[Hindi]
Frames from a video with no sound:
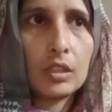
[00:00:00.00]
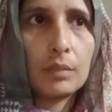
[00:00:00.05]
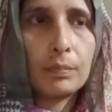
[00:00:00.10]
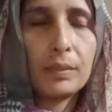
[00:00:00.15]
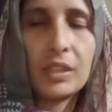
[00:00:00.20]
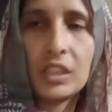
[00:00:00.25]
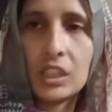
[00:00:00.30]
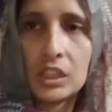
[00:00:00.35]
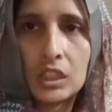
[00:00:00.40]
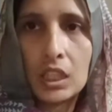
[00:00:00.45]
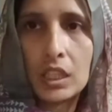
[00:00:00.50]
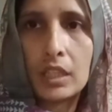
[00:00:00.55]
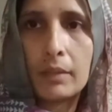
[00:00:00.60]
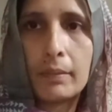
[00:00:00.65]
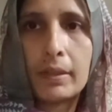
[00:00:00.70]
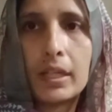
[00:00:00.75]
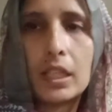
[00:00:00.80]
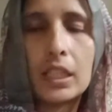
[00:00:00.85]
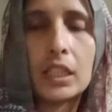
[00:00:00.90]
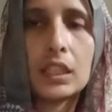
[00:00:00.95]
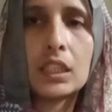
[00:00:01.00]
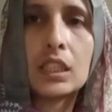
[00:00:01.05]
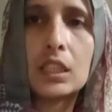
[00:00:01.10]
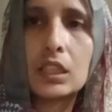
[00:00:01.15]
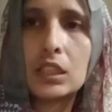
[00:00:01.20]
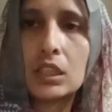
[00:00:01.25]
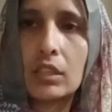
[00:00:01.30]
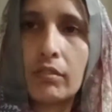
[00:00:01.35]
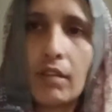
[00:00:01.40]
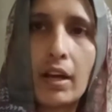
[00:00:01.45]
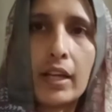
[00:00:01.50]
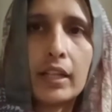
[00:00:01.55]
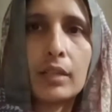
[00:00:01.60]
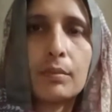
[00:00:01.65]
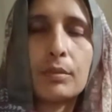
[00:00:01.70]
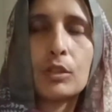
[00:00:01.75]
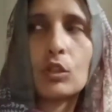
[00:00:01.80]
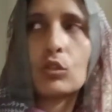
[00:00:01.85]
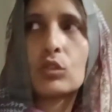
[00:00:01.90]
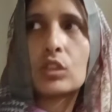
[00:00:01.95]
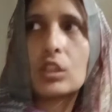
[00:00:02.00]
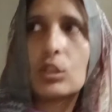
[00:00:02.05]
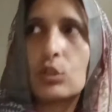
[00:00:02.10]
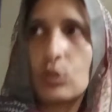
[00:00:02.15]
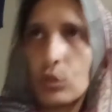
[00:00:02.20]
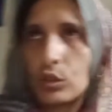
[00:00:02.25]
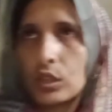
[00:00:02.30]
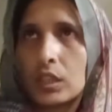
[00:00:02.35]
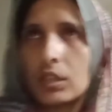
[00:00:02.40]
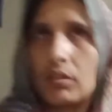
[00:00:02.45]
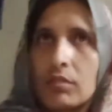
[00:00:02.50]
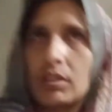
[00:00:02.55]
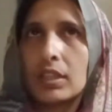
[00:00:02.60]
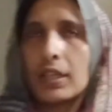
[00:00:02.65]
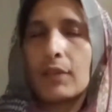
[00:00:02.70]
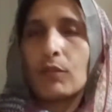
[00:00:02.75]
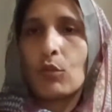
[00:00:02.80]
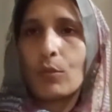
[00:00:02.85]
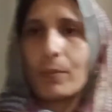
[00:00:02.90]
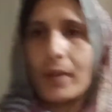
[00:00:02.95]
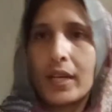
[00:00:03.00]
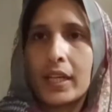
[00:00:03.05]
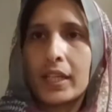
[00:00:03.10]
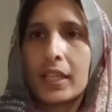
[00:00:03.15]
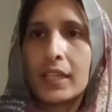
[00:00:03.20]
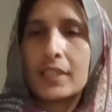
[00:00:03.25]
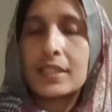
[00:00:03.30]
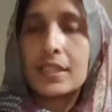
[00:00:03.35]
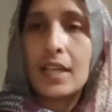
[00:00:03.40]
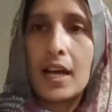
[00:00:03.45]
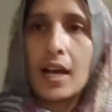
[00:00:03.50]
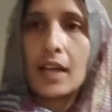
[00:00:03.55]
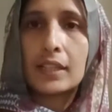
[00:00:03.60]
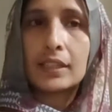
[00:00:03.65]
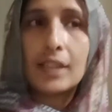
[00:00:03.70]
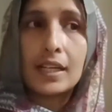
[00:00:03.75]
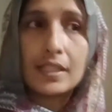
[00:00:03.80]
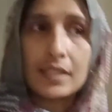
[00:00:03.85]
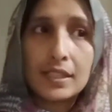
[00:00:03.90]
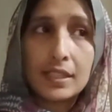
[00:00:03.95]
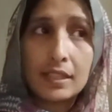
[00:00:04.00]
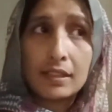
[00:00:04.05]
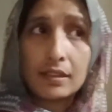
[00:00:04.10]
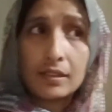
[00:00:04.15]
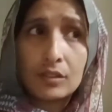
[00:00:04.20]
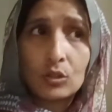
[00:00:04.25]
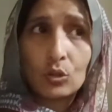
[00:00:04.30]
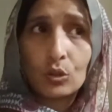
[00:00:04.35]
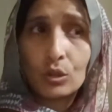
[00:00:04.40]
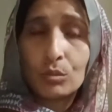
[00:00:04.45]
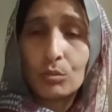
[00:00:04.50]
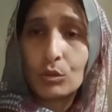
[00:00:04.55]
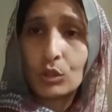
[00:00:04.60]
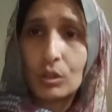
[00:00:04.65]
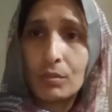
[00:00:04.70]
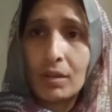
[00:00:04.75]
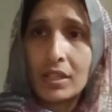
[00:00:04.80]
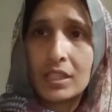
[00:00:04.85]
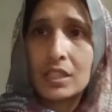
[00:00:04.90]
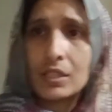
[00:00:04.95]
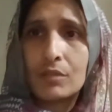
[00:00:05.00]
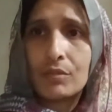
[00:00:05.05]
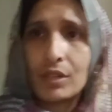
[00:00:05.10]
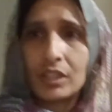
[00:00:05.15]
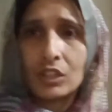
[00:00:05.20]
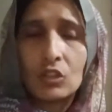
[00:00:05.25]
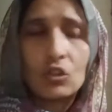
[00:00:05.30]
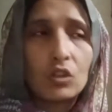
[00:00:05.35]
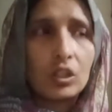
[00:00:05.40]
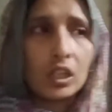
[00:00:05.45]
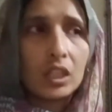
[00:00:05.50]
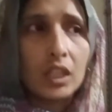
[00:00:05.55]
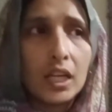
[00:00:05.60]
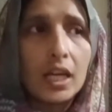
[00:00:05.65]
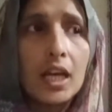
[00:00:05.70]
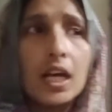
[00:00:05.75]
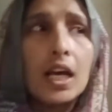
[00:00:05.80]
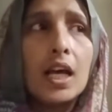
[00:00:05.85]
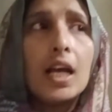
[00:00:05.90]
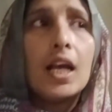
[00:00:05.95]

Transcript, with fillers: पेंट शर्टें मैंने ली थी शलवार मतलब उनकी छोटी ईद वाली है वो पहनेंगे साथ ऐसा थोड़ी बहुत हमारी सफाइयाँ हो गई हैं